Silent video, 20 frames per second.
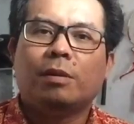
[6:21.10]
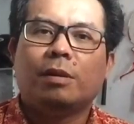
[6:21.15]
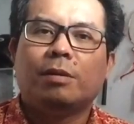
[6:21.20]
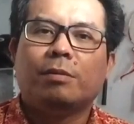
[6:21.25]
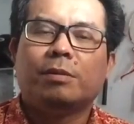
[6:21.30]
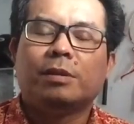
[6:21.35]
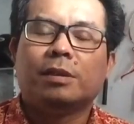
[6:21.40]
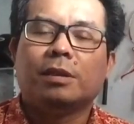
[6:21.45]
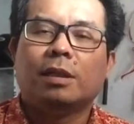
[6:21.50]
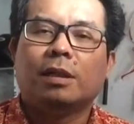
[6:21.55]
uh,
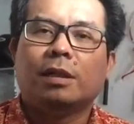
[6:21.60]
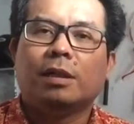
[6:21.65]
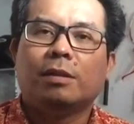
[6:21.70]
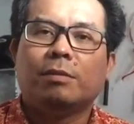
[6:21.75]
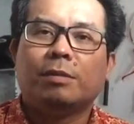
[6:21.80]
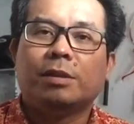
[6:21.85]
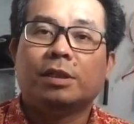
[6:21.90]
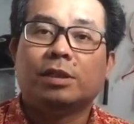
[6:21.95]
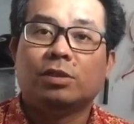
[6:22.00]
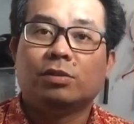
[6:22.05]
uh,
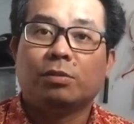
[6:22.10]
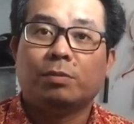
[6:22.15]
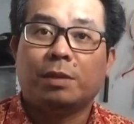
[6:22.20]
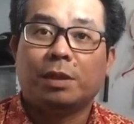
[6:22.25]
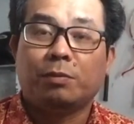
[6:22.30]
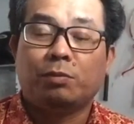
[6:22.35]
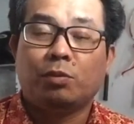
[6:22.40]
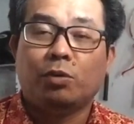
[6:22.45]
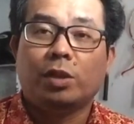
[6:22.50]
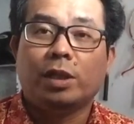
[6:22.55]
mahasiswa
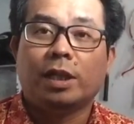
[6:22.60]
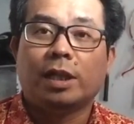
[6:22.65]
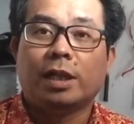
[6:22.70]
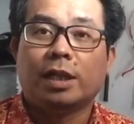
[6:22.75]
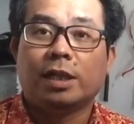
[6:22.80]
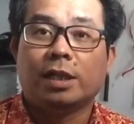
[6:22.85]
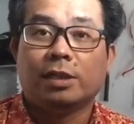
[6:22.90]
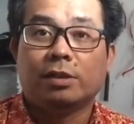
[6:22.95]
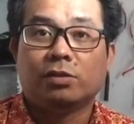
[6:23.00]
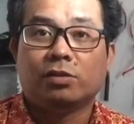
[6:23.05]
Papua yang
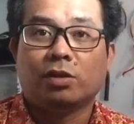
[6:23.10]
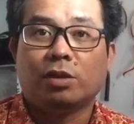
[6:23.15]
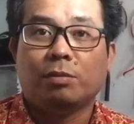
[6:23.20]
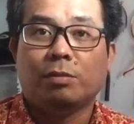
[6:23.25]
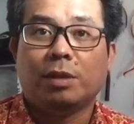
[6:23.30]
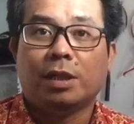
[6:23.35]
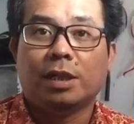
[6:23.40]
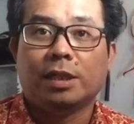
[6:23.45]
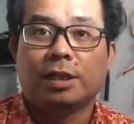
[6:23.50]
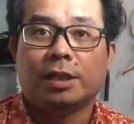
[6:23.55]
ada di
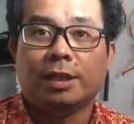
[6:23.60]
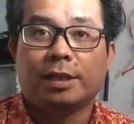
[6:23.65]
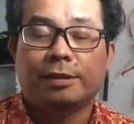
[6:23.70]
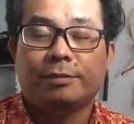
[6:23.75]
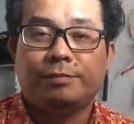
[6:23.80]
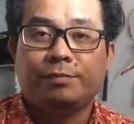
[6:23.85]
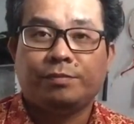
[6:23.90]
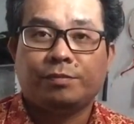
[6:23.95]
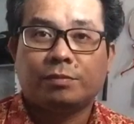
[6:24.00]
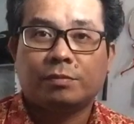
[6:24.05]
Surabaya
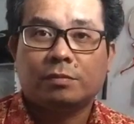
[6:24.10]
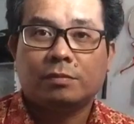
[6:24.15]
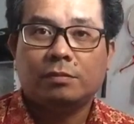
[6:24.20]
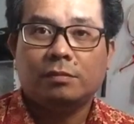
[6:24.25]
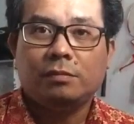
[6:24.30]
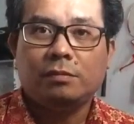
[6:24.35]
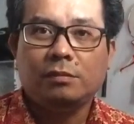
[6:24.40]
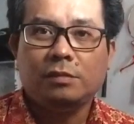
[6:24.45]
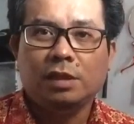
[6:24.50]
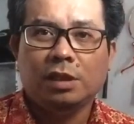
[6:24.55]

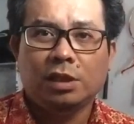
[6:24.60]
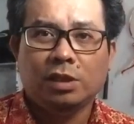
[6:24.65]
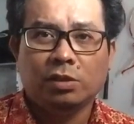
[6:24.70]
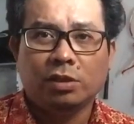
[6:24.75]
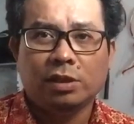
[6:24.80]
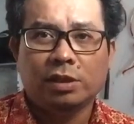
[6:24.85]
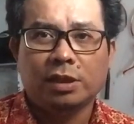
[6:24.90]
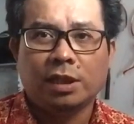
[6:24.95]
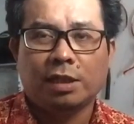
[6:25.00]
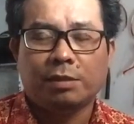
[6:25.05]
itu
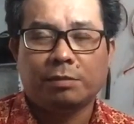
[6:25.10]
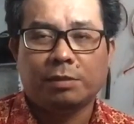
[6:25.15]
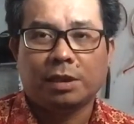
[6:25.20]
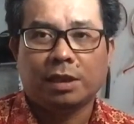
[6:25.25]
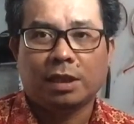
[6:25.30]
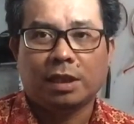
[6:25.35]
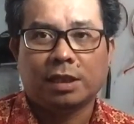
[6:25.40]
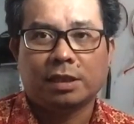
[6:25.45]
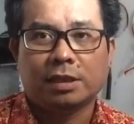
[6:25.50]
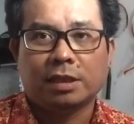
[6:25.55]
kan sangat
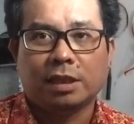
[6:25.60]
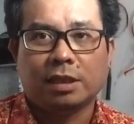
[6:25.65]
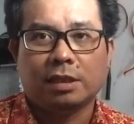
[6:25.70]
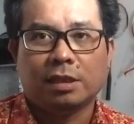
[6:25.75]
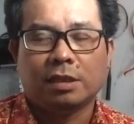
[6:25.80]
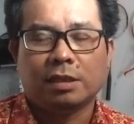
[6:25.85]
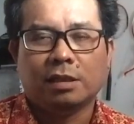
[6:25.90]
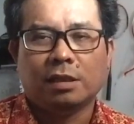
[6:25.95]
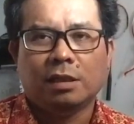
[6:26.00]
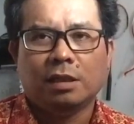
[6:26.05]
mengenaskan ya
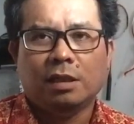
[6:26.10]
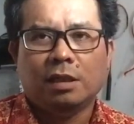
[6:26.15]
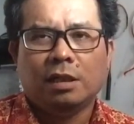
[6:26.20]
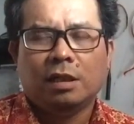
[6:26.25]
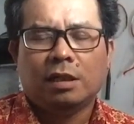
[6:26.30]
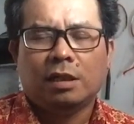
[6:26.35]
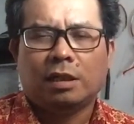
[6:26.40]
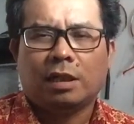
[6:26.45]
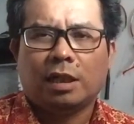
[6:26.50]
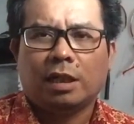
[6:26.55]

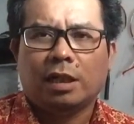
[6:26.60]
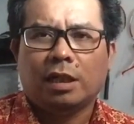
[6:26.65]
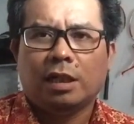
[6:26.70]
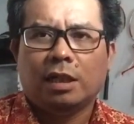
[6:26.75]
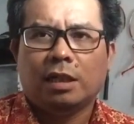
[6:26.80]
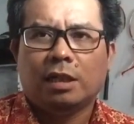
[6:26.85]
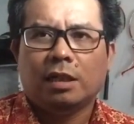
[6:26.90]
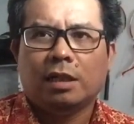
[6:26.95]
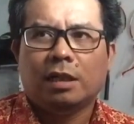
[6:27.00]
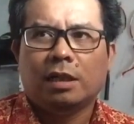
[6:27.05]

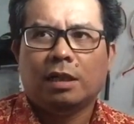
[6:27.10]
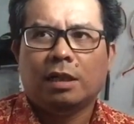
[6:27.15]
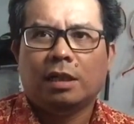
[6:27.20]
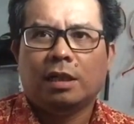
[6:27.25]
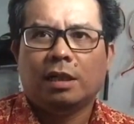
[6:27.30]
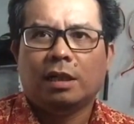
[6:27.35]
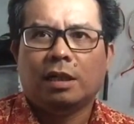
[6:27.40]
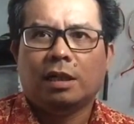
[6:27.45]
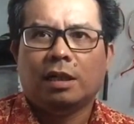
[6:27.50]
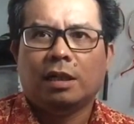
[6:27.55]
karena
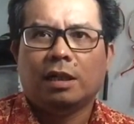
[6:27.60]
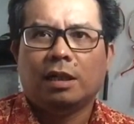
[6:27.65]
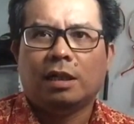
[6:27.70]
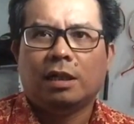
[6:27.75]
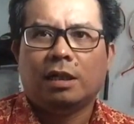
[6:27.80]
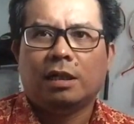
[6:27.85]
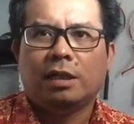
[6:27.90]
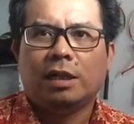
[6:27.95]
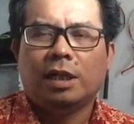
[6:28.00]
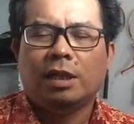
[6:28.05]

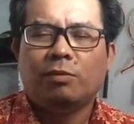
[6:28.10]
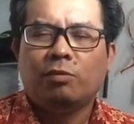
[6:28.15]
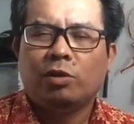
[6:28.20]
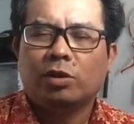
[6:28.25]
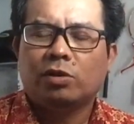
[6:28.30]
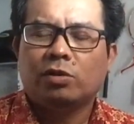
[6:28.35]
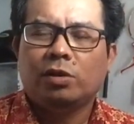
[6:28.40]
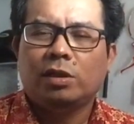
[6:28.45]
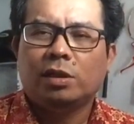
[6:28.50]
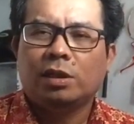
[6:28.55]
uh, dalam
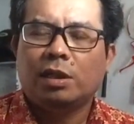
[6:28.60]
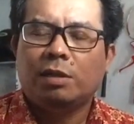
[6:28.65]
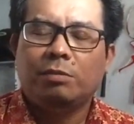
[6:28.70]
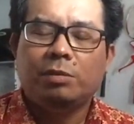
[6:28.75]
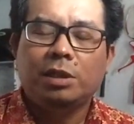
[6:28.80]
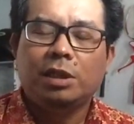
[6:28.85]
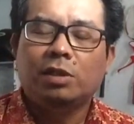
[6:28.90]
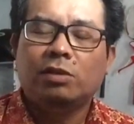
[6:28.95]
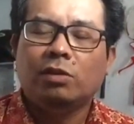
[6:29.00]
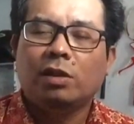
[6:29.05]
waktu yang tak
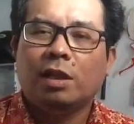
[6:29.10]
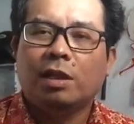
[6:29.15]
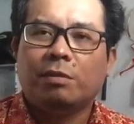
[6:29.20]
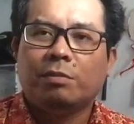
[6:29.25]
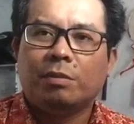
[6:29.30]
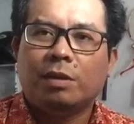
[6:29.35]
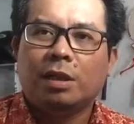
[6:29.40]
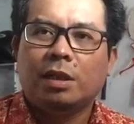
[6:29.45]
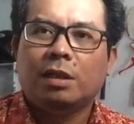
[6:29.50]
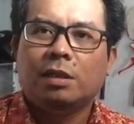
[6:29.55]
begitu
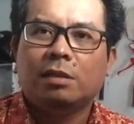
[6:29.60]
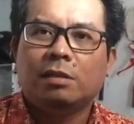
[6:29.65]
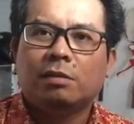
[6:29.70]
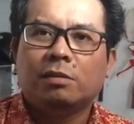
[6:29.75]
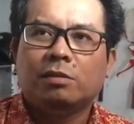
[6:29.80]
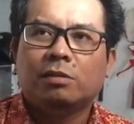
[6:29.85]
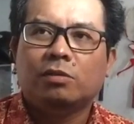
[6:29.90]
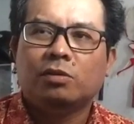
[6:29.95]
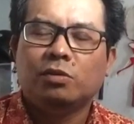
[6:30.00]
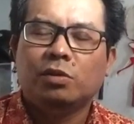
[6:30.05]
lama
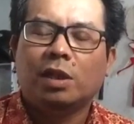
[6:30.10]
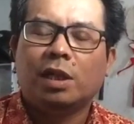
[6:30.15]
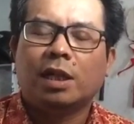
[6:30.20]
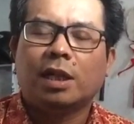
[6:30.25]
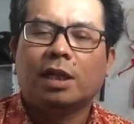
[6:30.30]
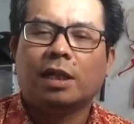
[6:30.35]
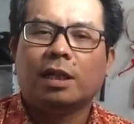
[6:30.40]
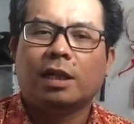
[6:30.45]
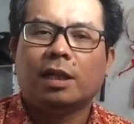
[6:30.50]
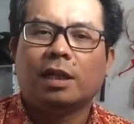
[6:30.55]
juga
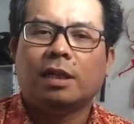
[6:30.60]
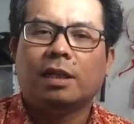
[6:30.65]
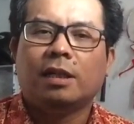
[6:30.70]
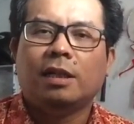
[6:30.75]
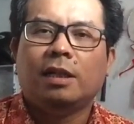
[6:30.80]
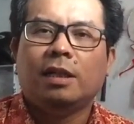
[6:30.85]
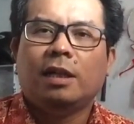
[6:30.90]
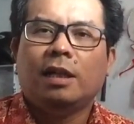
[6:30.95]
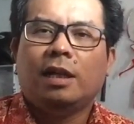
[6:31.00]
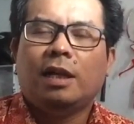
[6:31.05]
karena
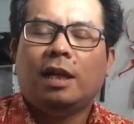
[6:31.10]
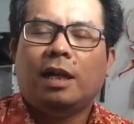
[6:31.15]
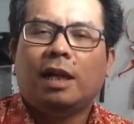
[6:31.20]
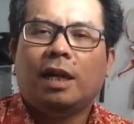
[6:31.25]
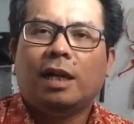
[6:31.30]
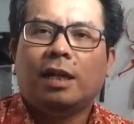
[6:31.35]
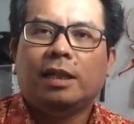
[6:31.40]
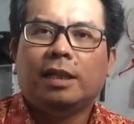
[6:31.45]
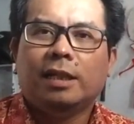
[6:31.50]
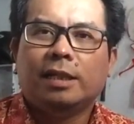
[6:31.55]

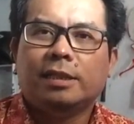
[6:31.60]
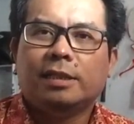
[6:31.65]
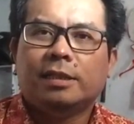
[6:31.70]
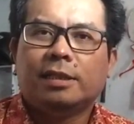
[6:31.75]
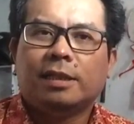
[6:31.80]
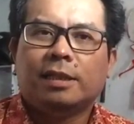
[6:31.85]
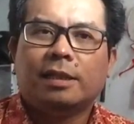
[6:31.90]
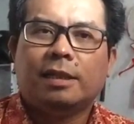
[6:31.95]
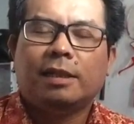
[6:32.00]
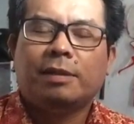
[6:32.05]

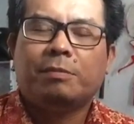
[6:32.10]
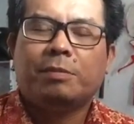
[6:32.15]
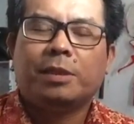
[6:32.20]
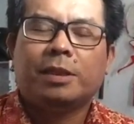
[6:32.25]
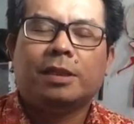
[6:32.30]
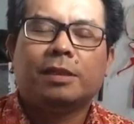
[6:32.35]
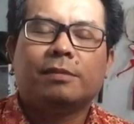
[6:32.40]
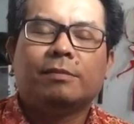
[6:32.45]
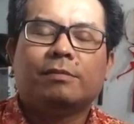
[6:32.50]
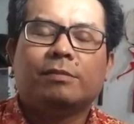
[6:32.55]
adanya apa
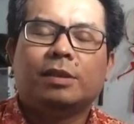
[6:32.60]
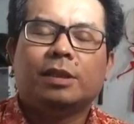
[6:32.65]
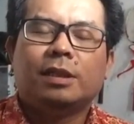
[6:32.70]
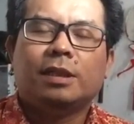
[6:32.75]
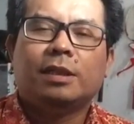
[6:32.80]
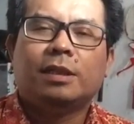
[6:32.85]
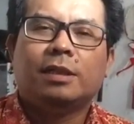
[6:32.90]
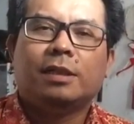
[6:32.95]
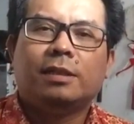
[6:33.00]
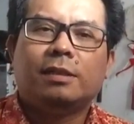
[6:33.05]
ya
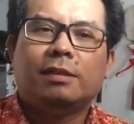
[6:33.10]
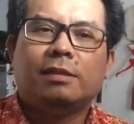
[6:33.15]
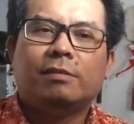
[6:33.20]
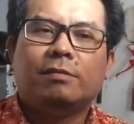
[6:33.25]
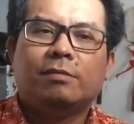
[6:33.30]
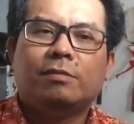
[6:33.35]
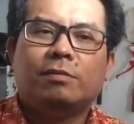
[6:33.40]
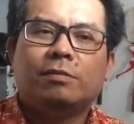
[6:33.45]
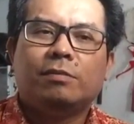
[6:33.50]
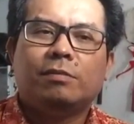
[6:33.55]
uh,
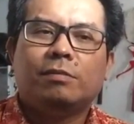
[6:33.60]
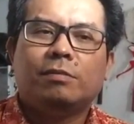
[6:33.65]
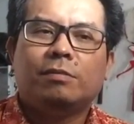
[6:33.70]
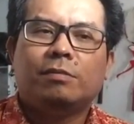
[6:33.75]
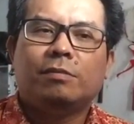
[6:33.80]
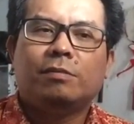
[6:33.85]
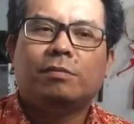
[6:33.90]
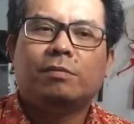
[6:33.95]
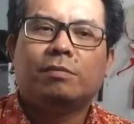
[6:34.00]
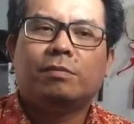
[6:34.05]

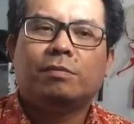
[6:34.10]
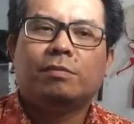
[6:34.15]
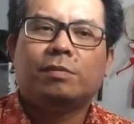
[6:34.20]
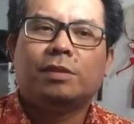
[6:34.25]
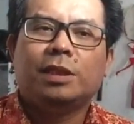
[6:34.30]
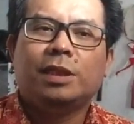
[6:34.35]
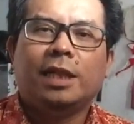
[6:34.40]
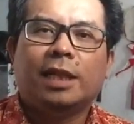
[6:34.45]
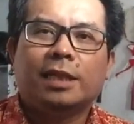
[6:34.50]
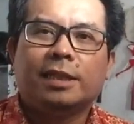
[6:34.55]

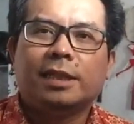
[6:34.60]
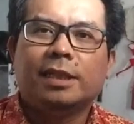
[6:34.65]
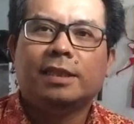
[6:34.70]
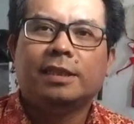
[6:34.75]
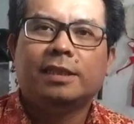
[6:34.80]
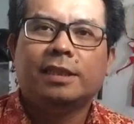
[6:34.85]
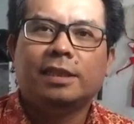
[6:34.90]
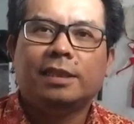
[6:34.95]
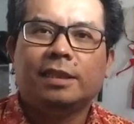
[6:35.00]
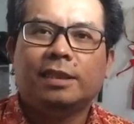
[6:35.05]
tidak
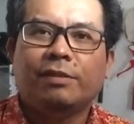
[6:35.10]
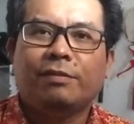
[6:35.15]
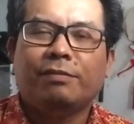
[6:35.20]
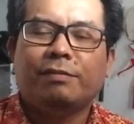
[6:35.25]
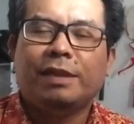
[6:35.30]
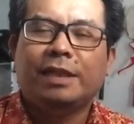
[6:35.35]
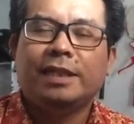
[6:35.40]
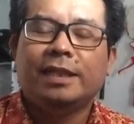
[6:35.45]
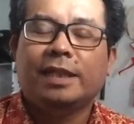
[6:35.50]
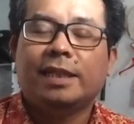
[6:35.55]
sensitif
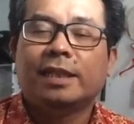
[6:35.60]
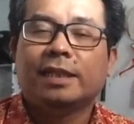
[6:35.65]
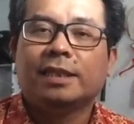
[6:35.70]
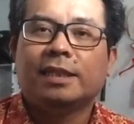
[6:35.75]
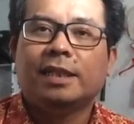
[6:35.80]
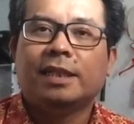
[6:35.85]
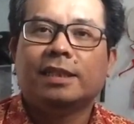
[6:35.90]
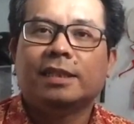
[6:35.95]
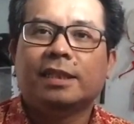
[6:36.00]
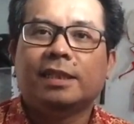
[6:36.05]
media yang
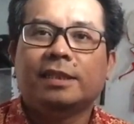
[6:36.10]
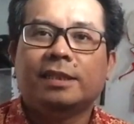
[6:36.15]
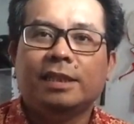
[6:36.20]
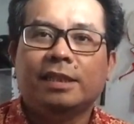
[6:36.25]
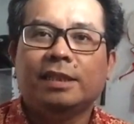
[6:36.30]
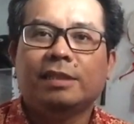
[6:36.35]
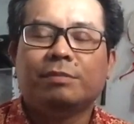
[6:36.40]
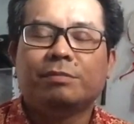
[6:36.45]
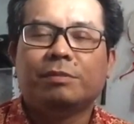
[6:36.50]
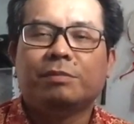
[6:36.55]
tidak
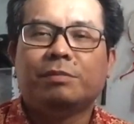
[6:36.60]
sensitif